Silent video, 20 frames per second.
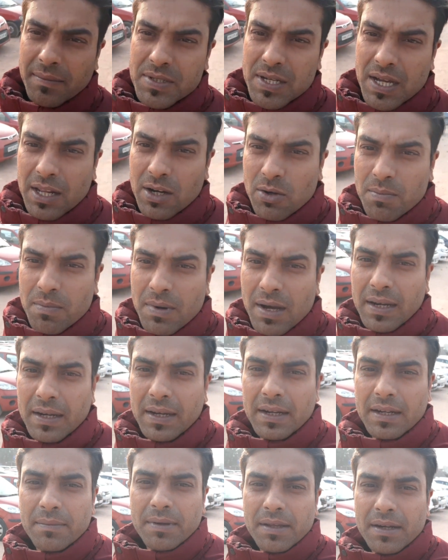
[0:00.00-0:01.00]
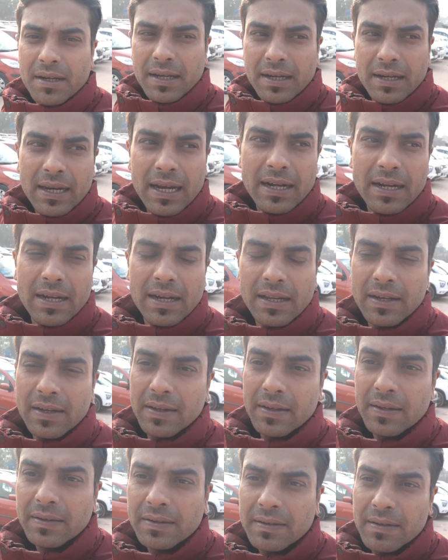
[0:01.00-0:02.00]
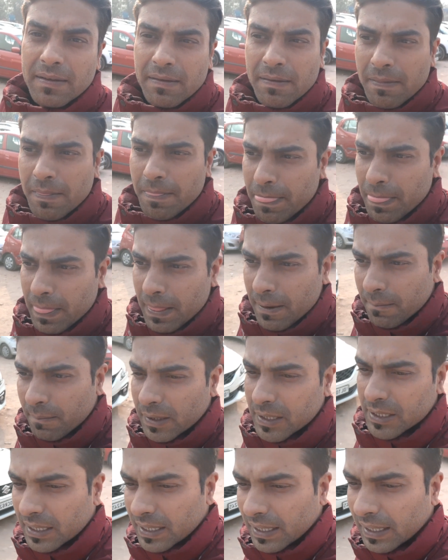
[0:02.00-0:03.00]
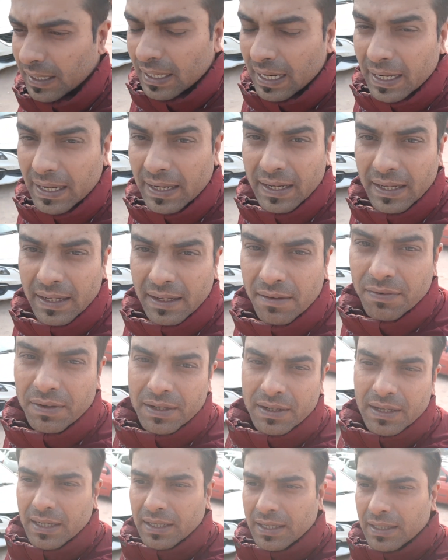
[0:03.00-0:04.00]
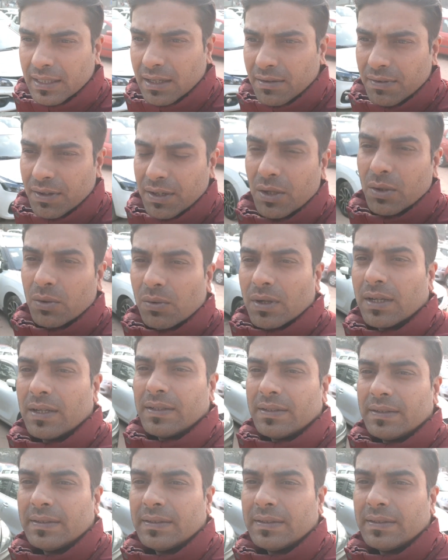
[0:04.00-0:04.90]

अब जा रहा हूँ मार्केट में रिंग लाइट लेने बस रिंग लाइट लेके फिर घर की तरफ निकलूंगा